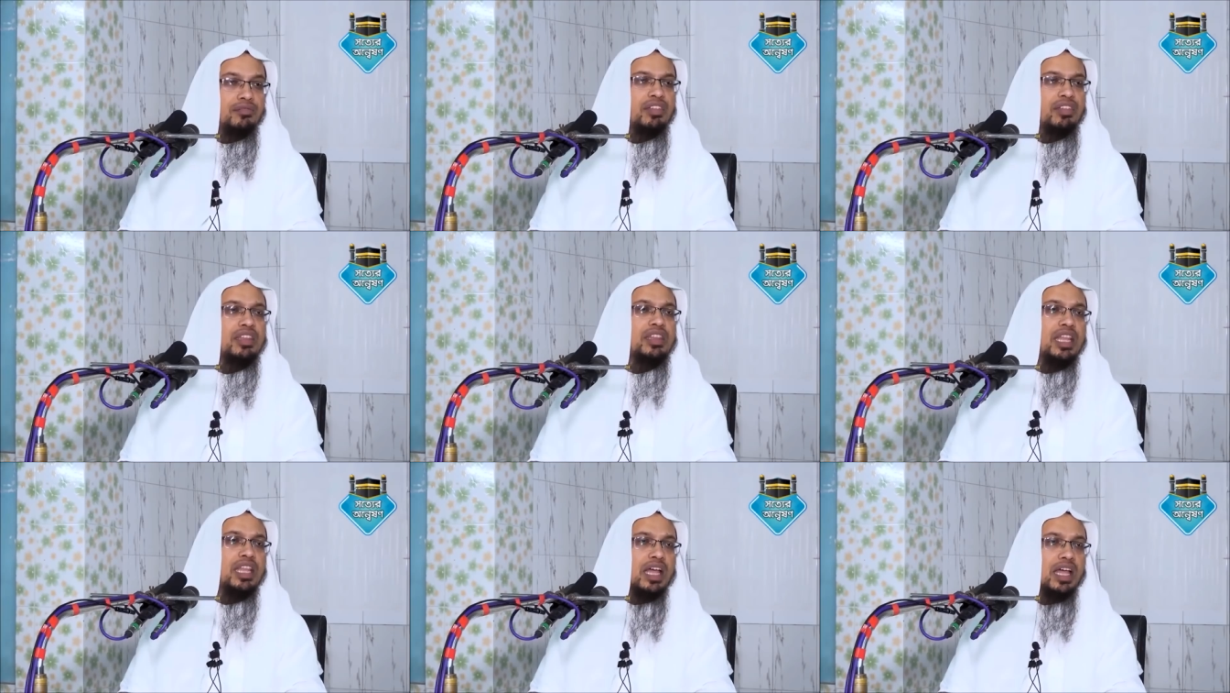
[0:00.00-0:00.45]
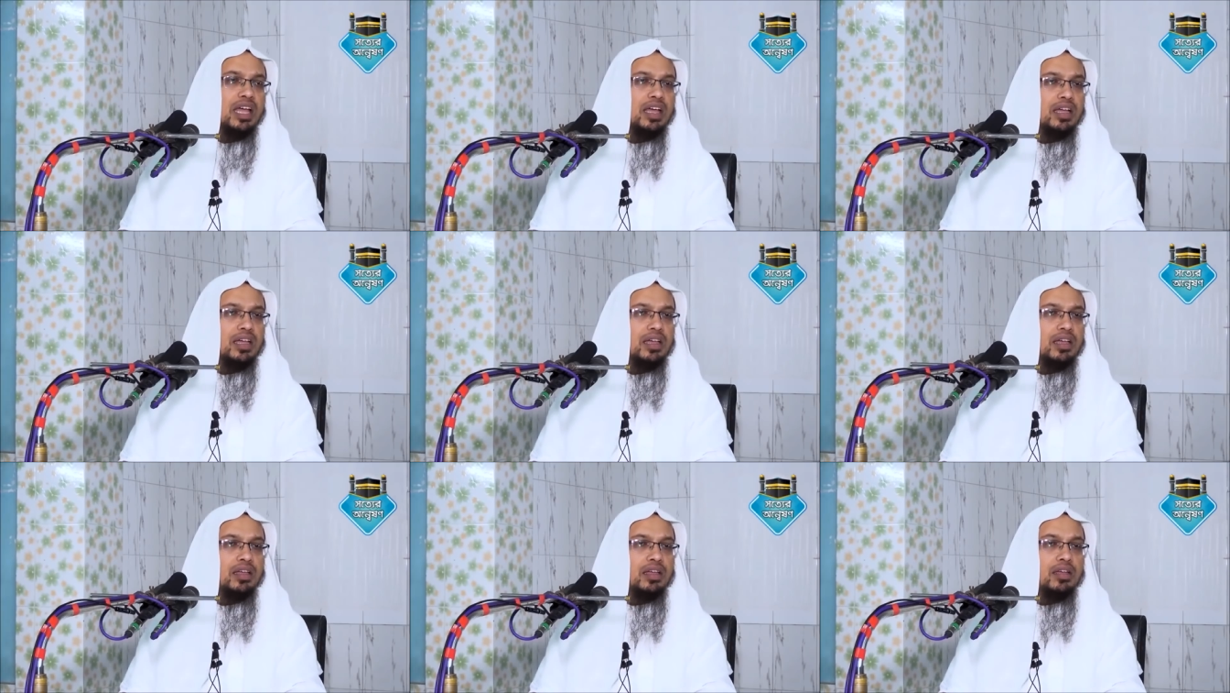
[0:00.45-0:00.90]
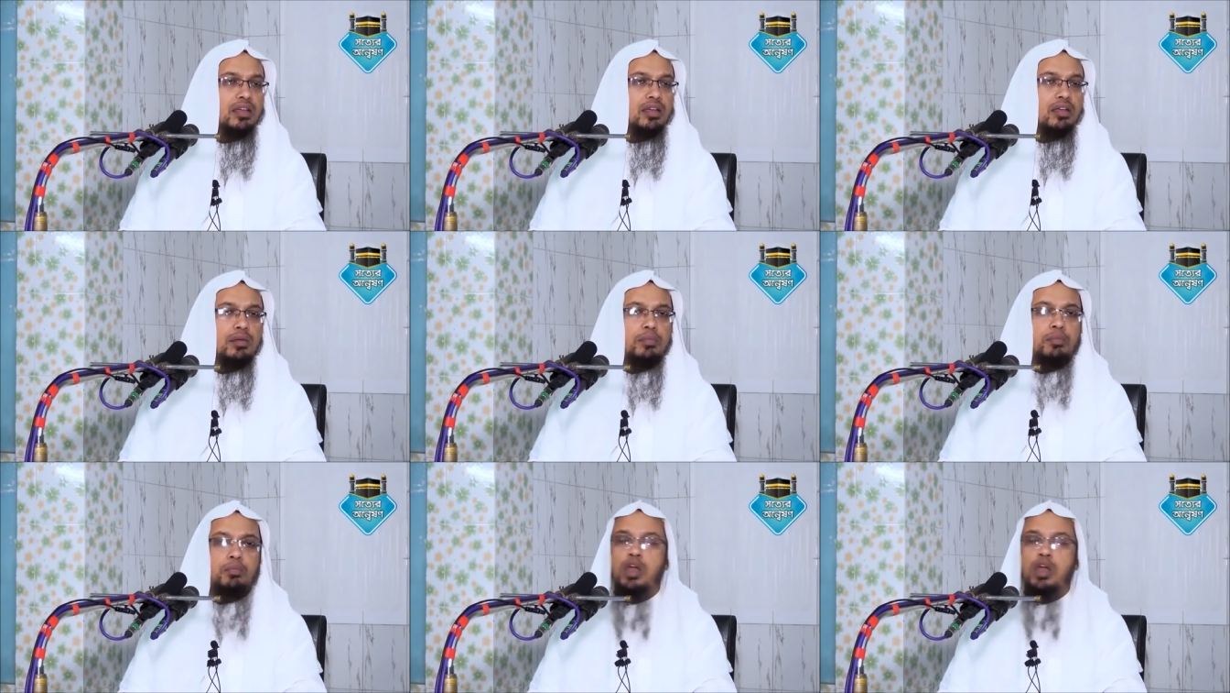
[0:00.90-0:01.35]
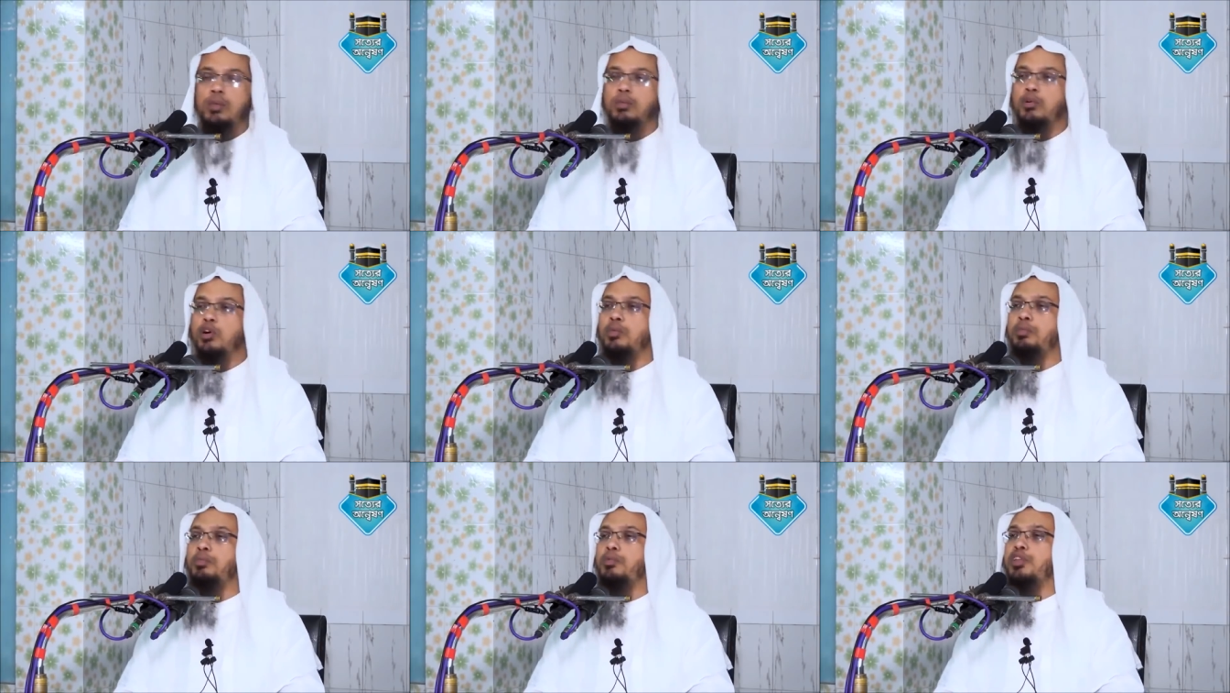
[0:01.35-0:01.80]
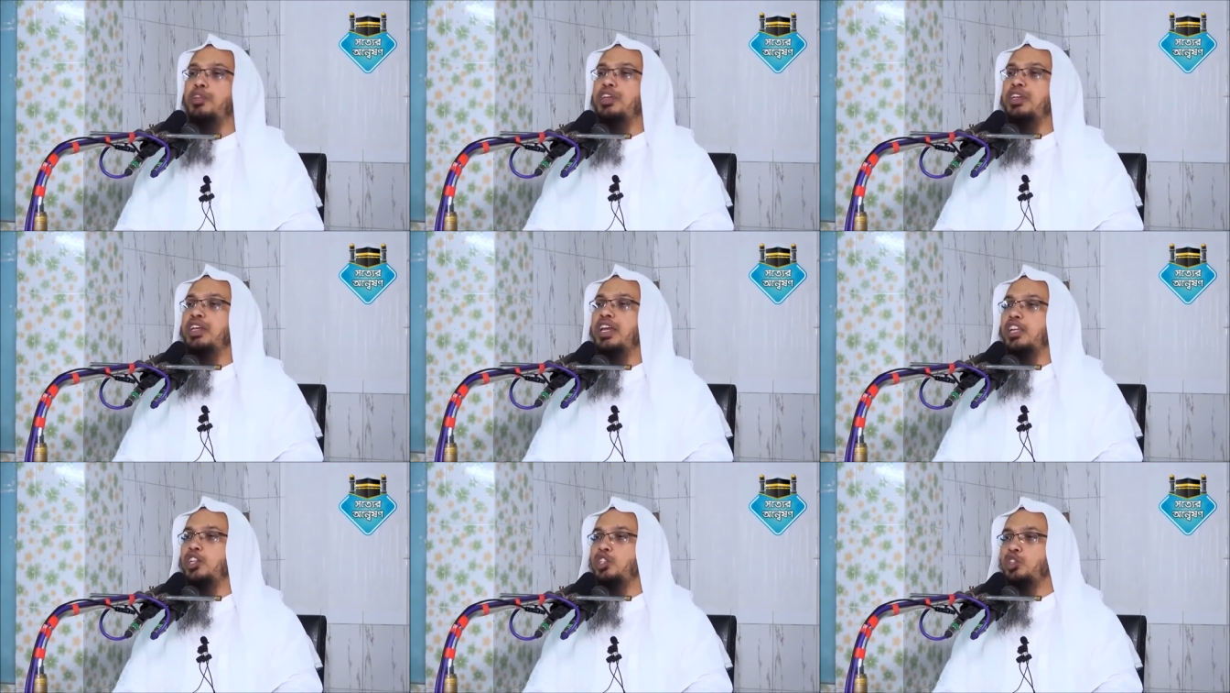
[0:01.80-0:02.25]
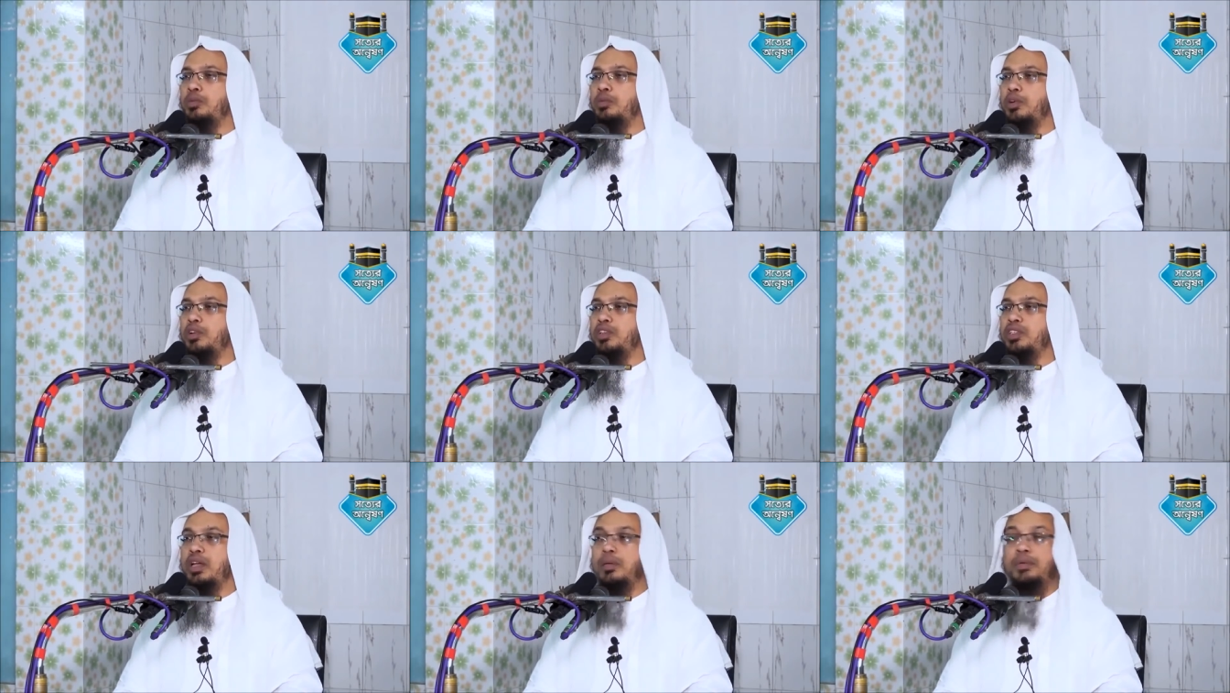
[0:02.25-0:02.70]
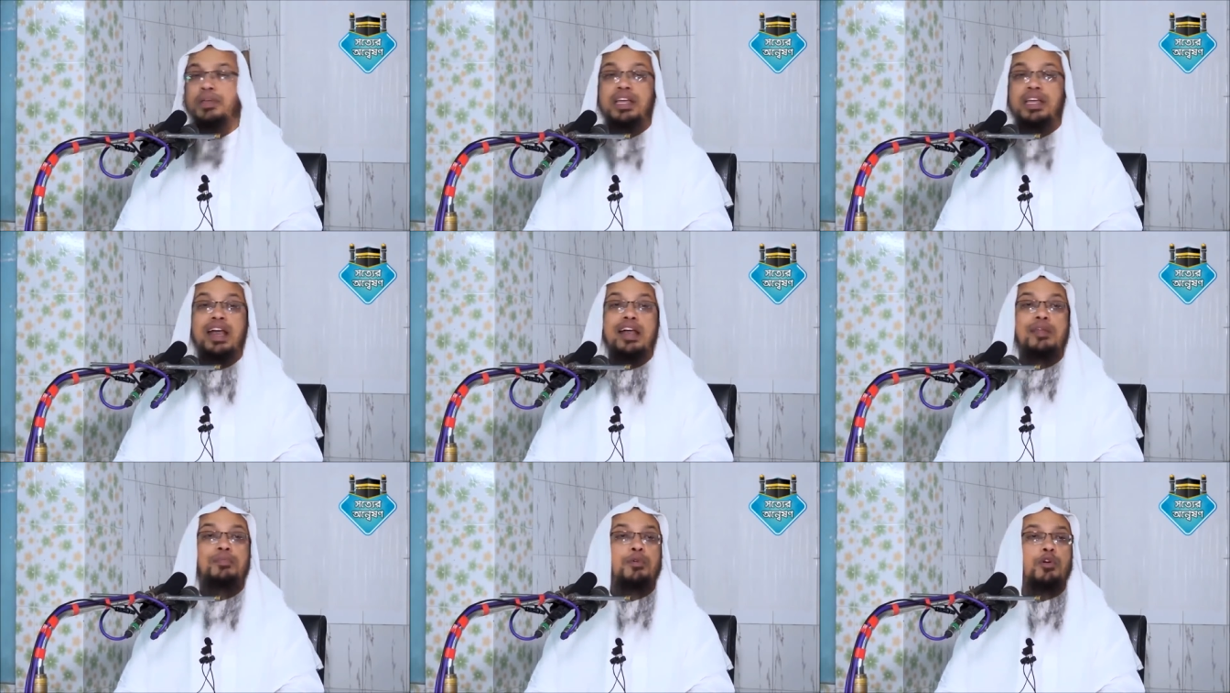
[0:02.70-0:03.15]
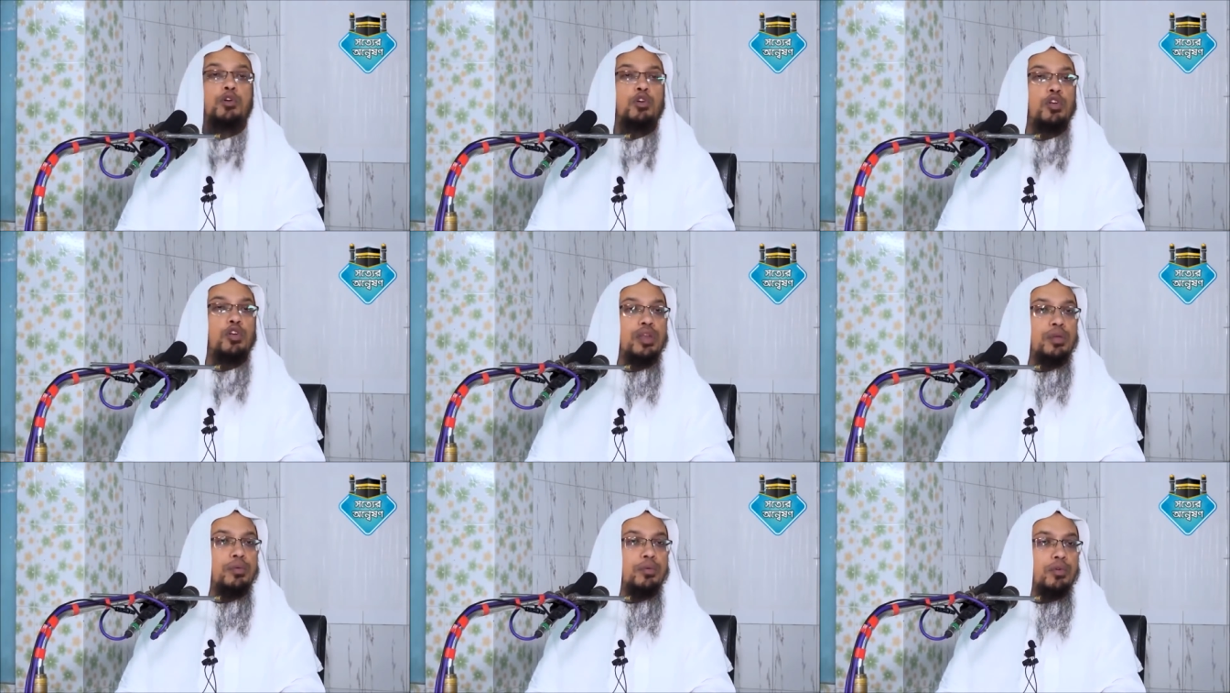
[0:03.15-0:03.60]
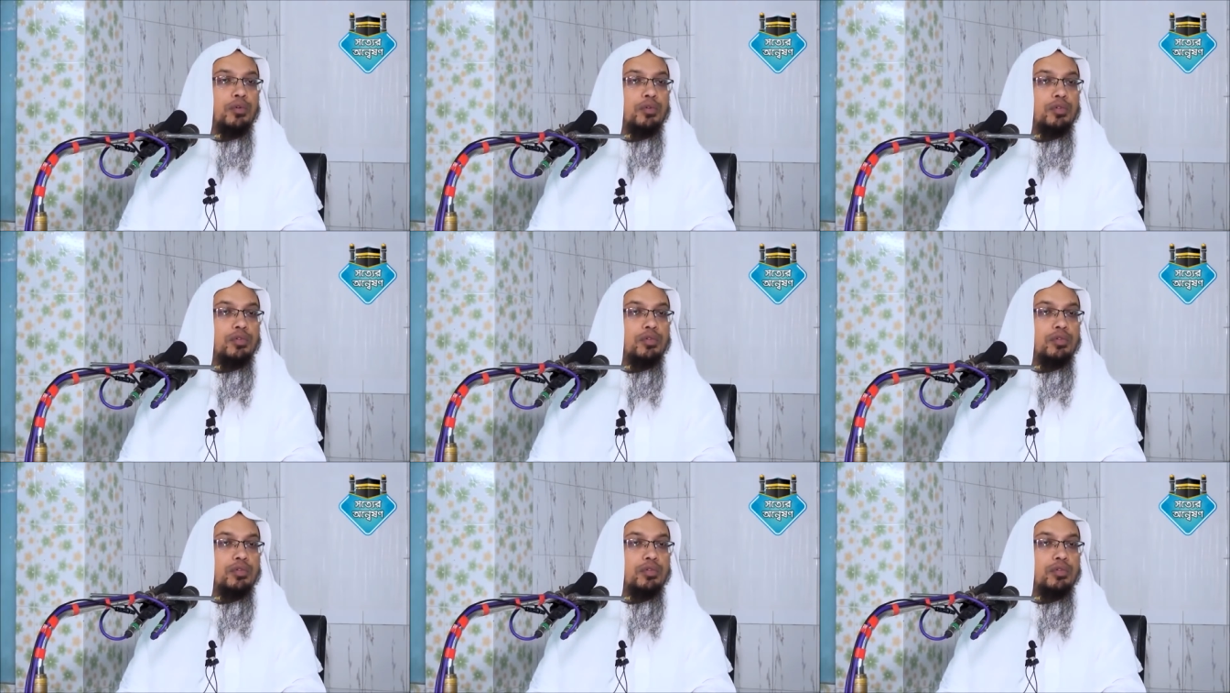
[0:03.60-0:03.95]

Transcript: ফেতনা ভয়াবহ পরীক্ষার সময় যে আমি কার পক্ষ নেব